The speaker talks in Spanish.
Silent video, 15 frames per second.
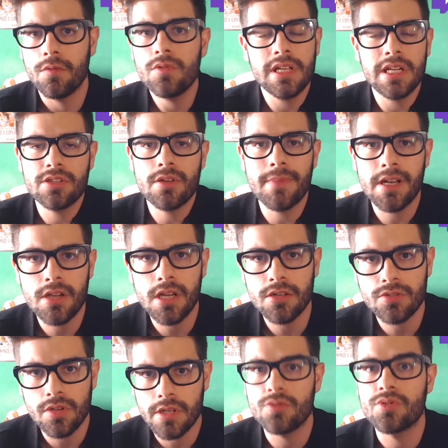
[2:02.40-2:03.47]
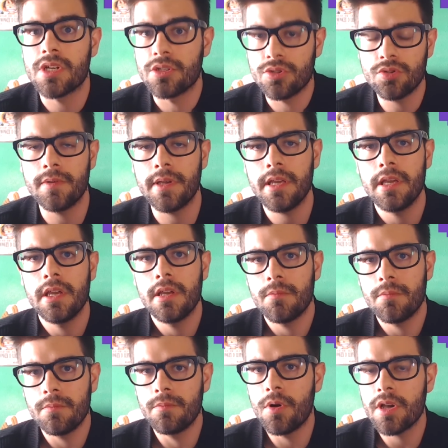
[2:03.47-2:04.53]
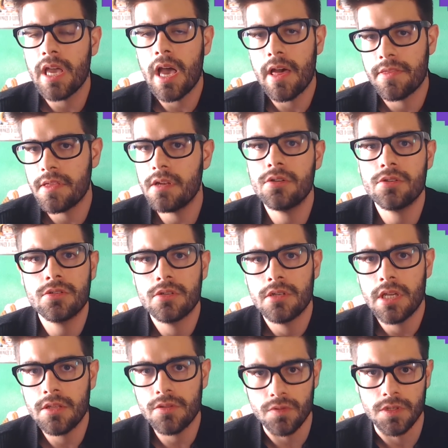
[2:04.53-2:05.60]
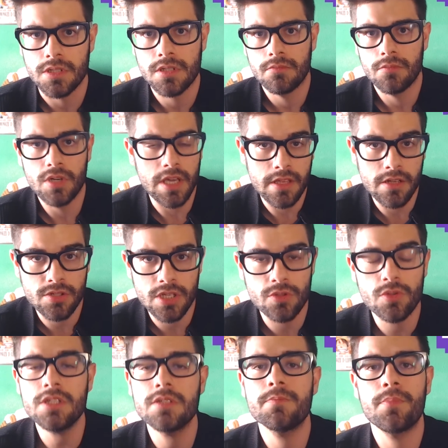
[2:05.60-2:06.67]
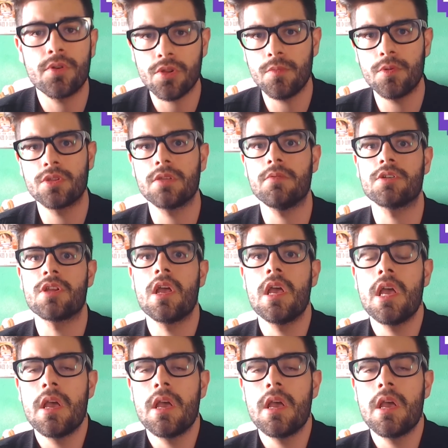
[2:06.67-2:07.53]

un directo de Mario Kart 8 luz en YouTube, voy a hacerlos en Twitch. Voy a hacerlos en Twitch por dos motivos.